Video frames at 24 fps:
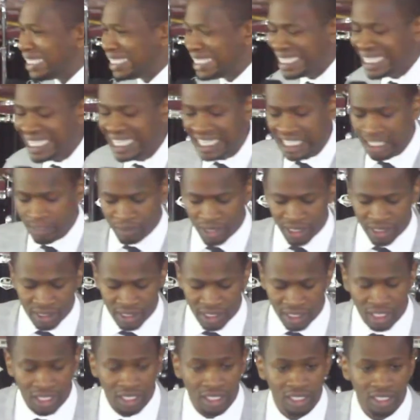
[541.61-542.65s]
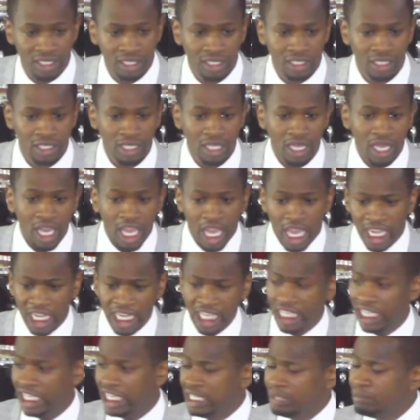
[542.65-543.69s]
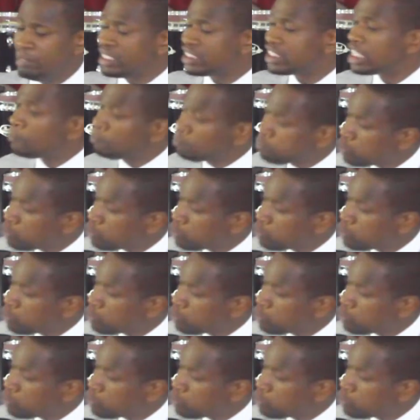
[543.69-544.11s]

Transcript: est illimitée. Elle est illimitée.